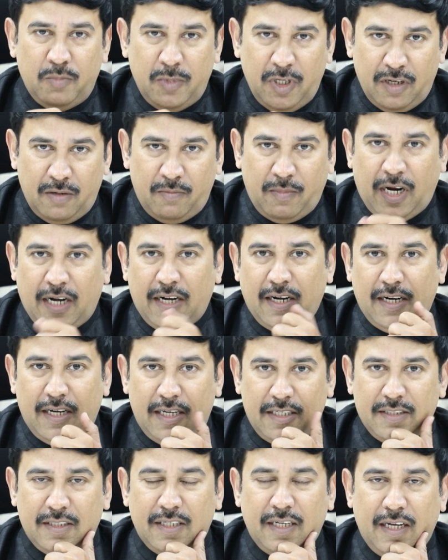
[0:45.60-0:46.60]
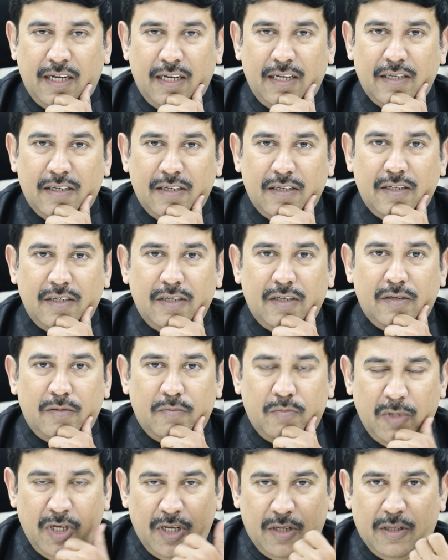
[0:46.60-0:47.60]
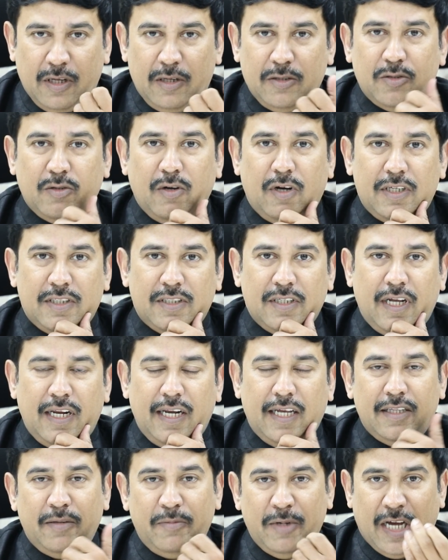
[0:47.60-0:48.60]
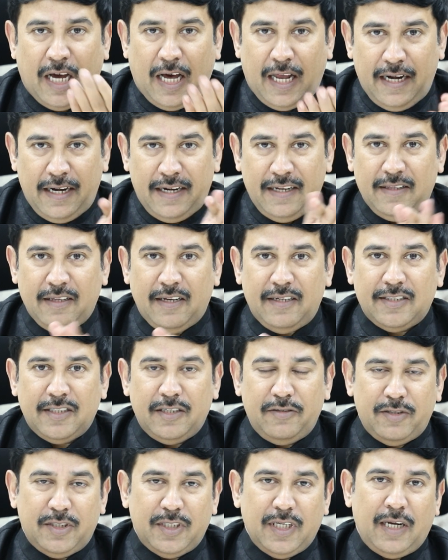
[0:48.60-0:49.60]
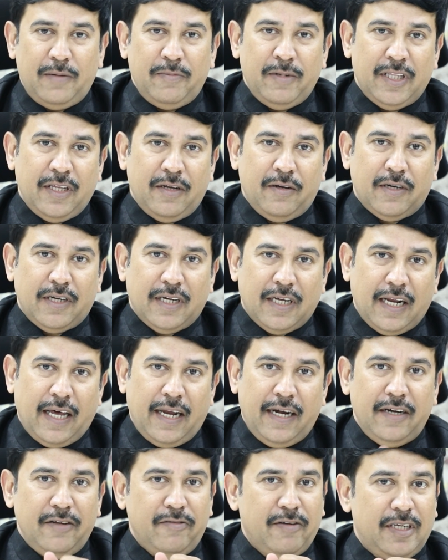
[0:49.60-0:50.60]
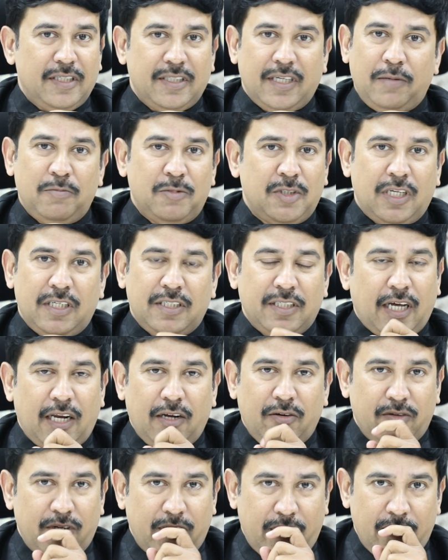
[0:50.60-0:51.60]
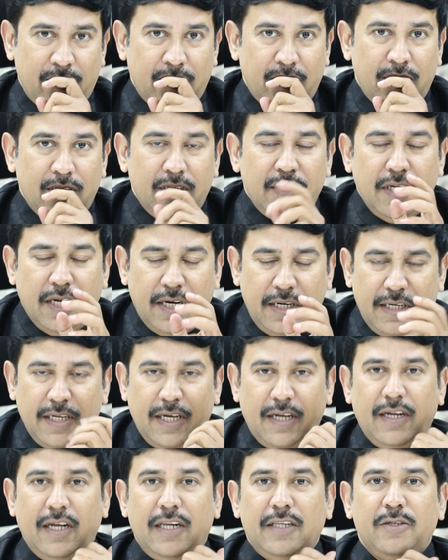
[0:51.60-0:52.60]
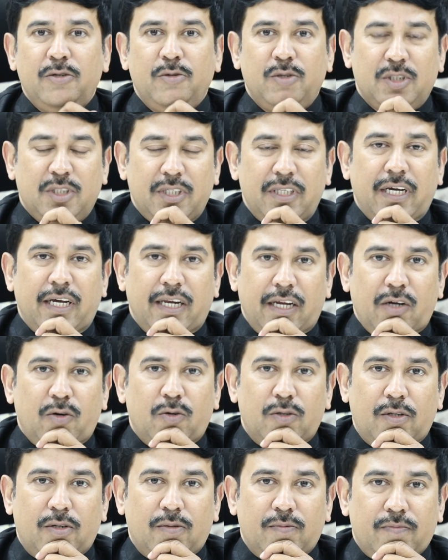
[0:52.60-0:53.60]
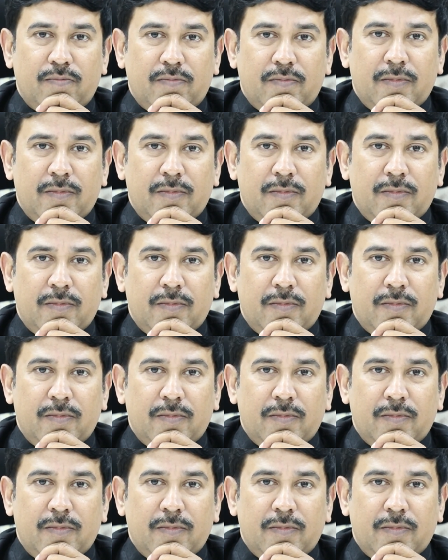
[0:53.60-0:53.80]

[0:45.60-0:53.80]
మీరు మాట్లాడాల్సిన మీరు తెలుసుకోవాల్సిన లేదా మీకు ఆల్రెడీ తెలిసిన విషయాల మీద క్లారిటీ ఇవ్వాల్సిన అంశాలు చాలా ఉన్నాయి ఎన్టీఆర్ హెల్త్ యూనివర్సిటీ దగ్గరికి వద్దాం